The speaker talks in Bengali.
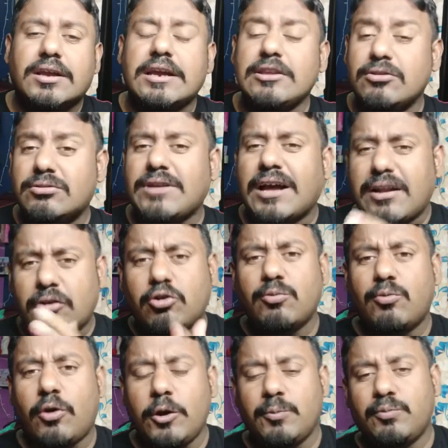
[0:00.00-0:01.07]
কিন্তু তারা খুব
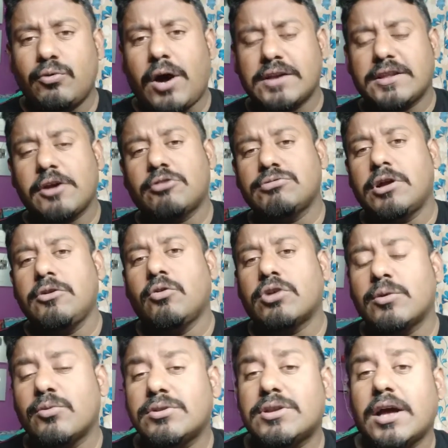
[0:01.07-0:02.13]
অল্প হাতে গোনা লোক
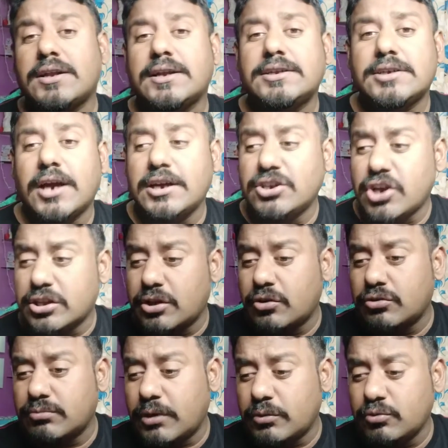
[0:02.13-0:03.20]
এবং তারা চায়
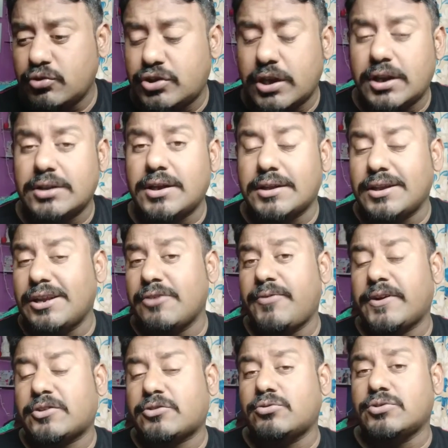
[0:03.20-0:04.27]
সাধারণ মানুষ যারা যাদের
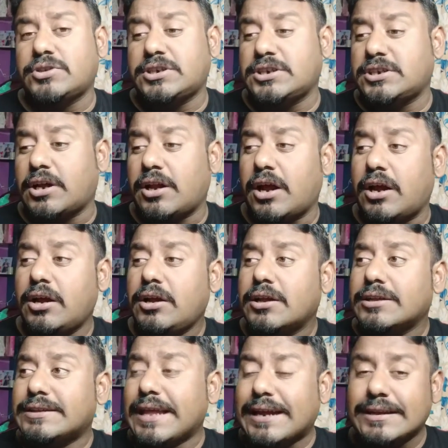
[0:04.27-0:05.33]
এফেক্ট করছে যারা
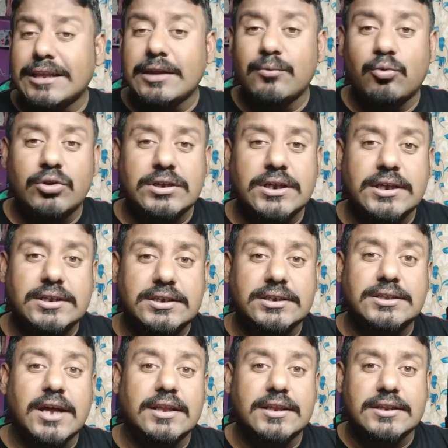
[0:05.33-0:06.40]
দেখলেই মরে যাচ্ছে
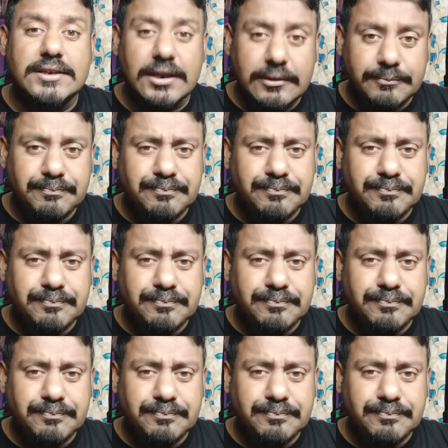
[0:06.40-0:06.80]
তাদেরকে